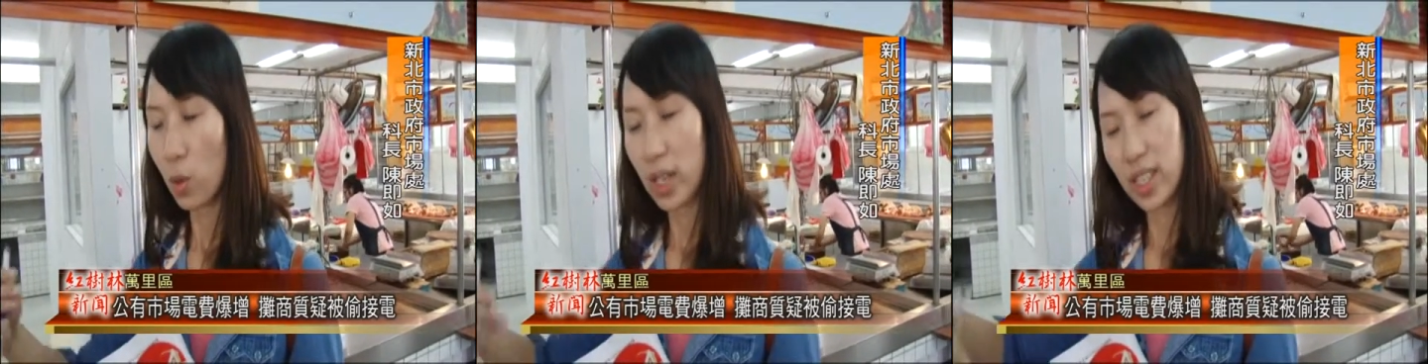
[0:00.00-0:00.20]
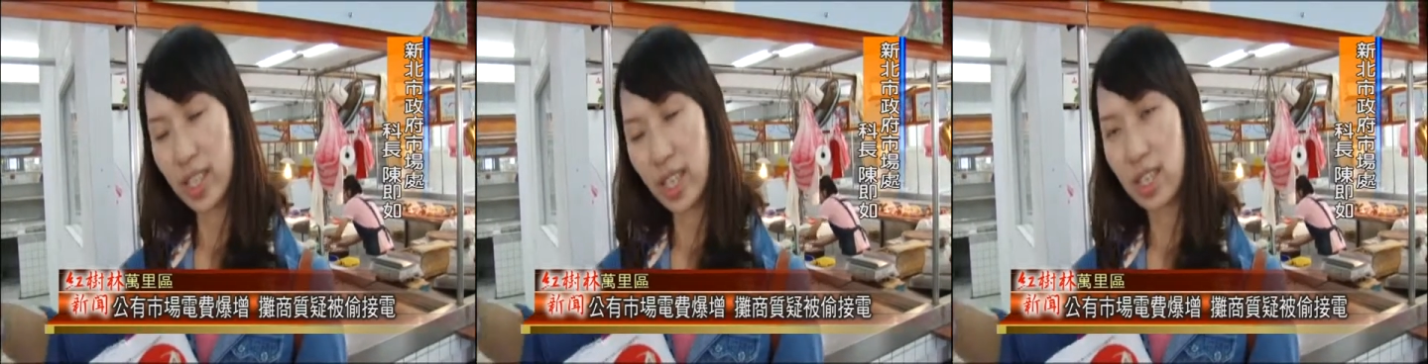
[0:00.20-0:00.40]

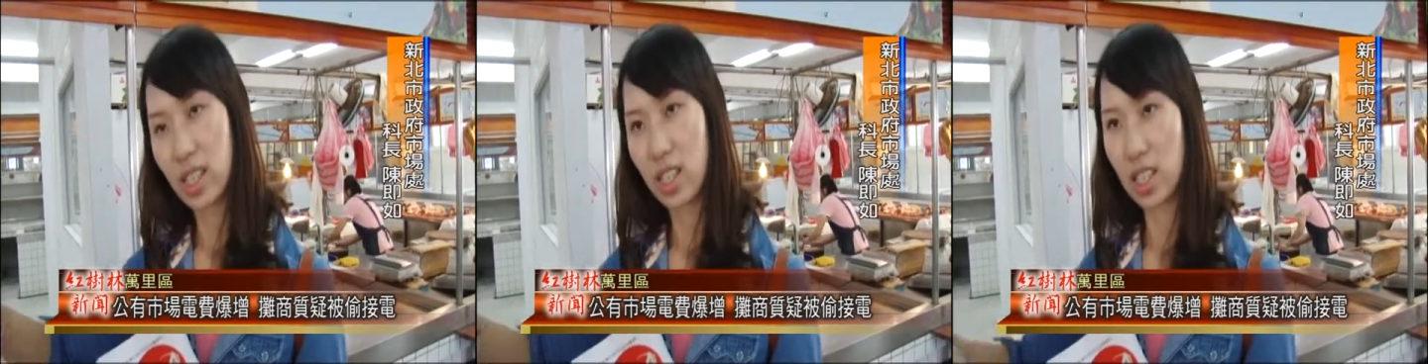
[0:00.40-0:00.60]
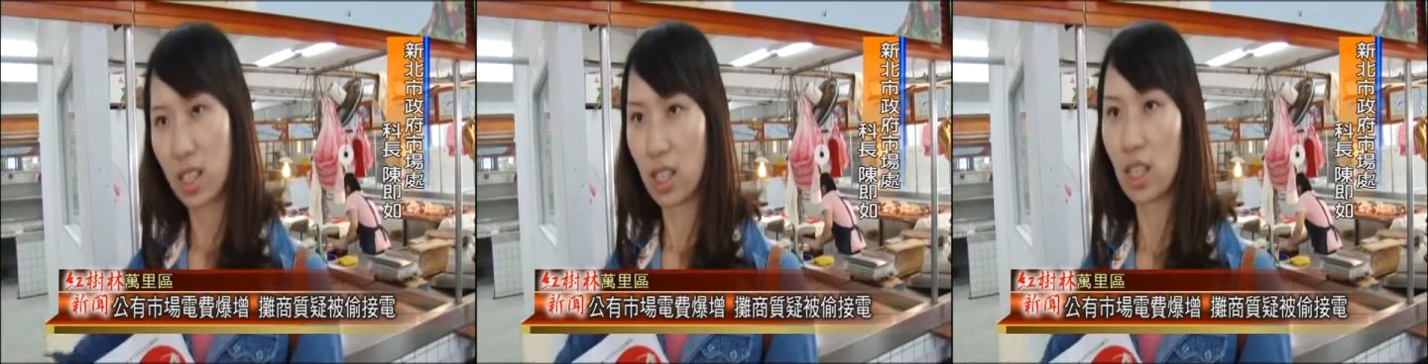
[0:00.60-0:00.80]
会先
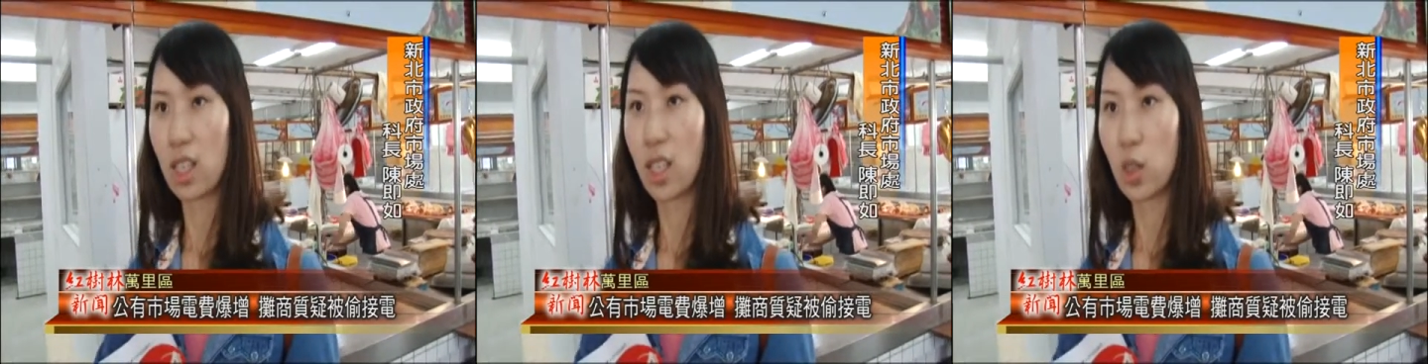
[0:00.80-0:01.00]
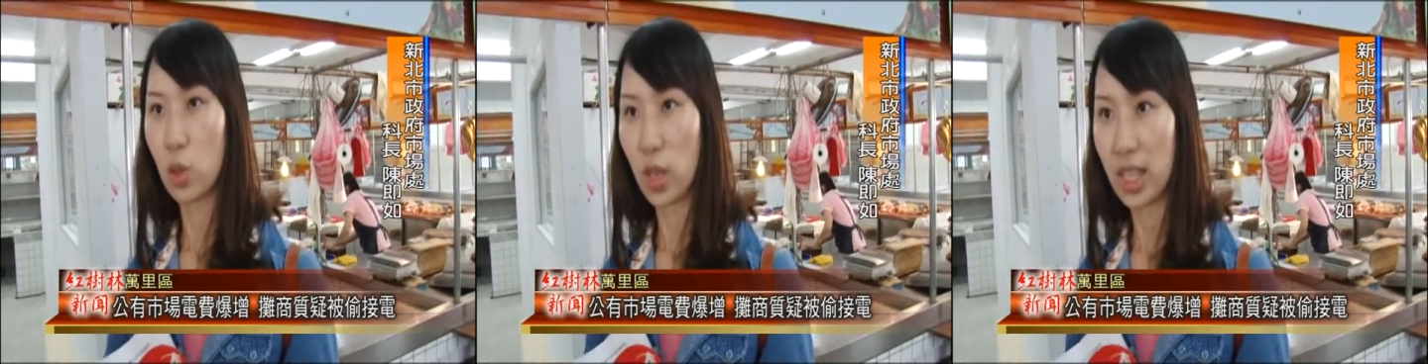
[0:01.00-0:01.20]
请那
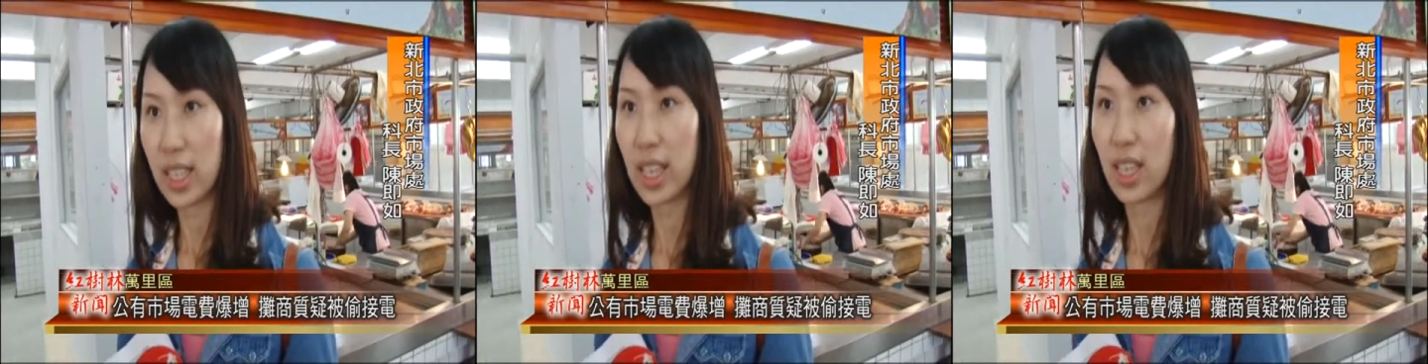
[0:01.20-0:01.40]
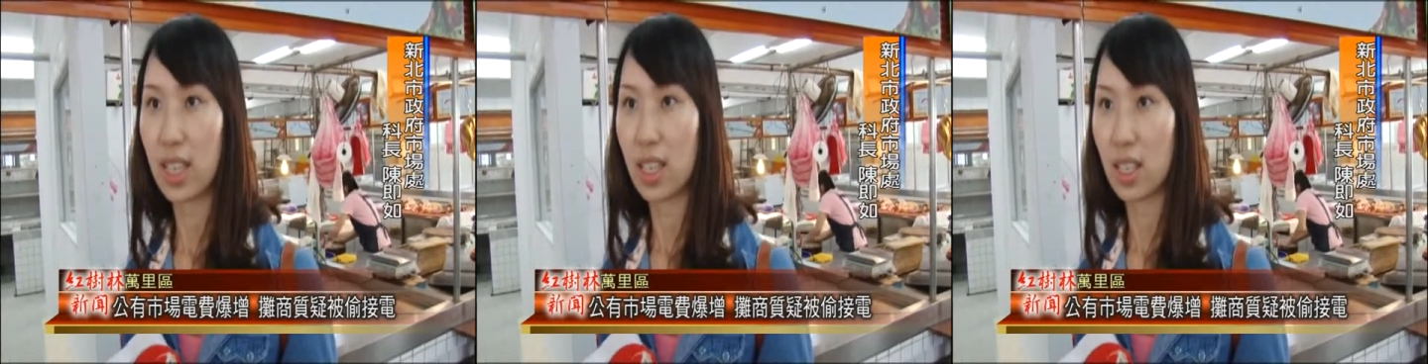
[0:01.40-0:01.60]
个专
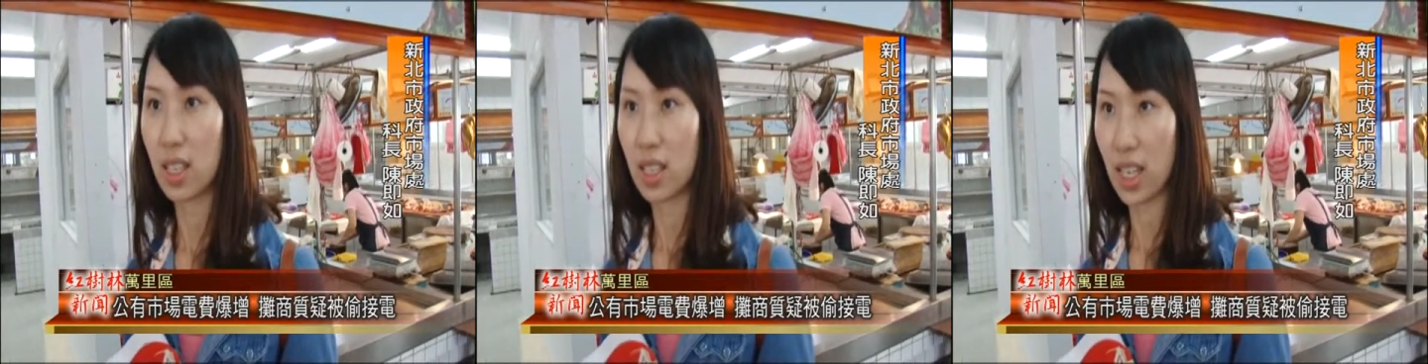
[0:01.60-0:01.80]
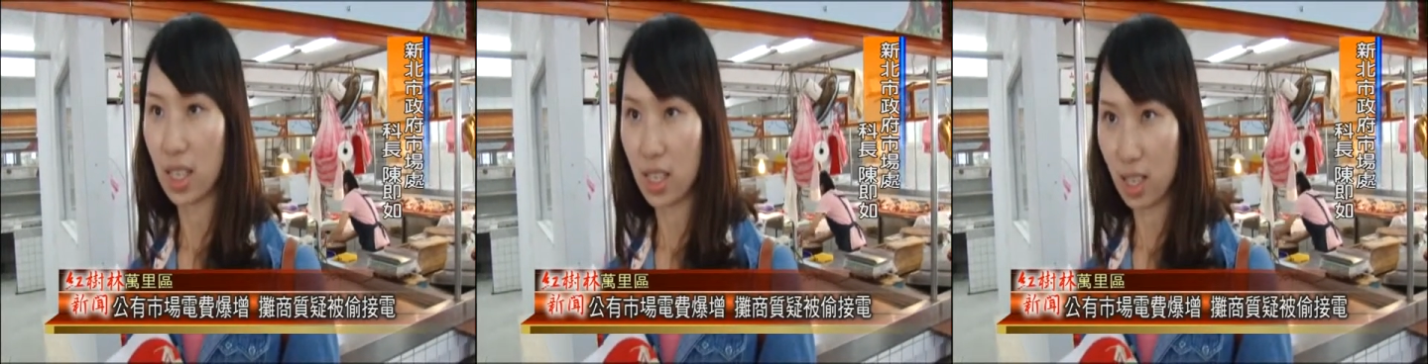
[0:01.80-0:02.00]
业
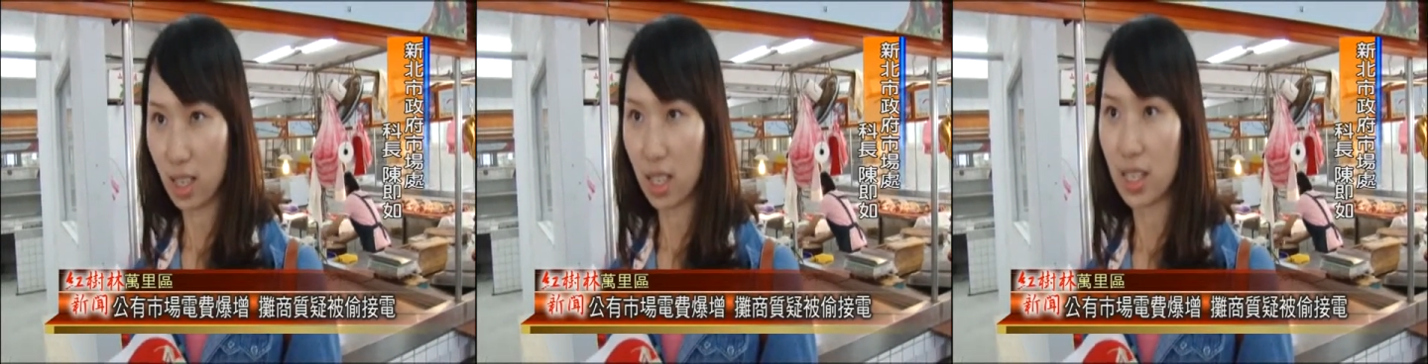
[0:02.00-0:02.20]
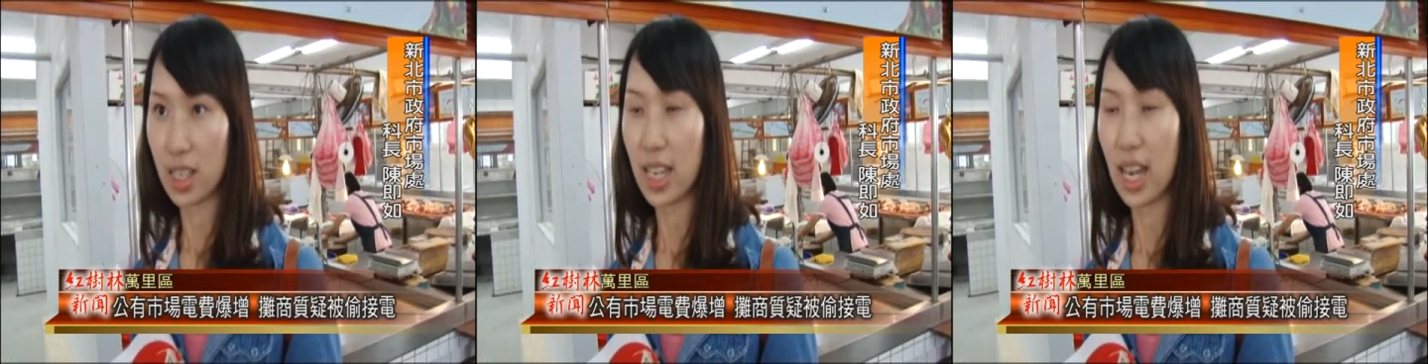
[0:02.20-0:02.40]
的甲级
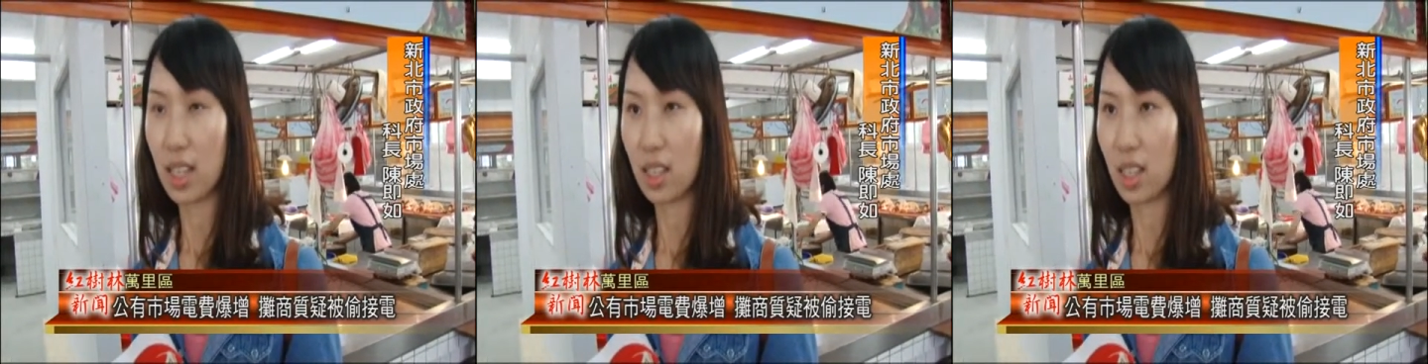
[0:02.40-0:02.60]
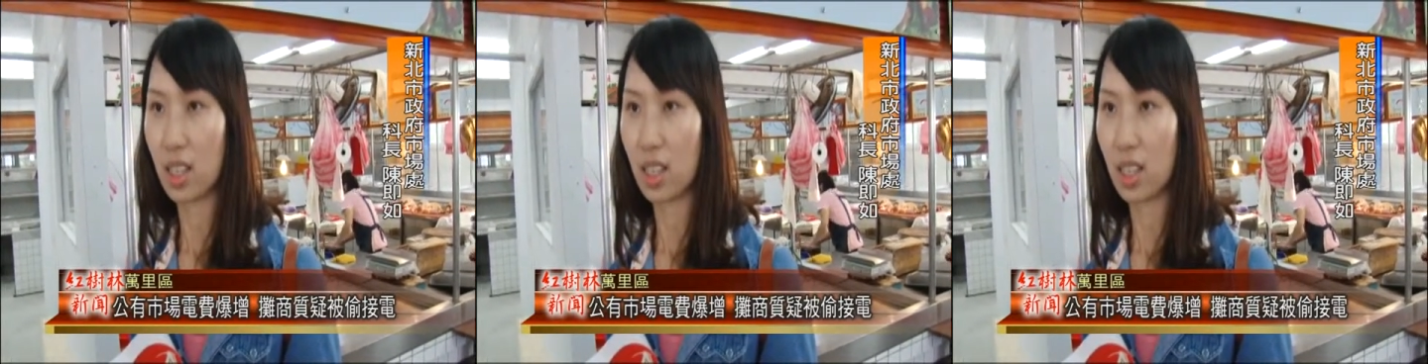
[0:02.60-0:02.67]
电匠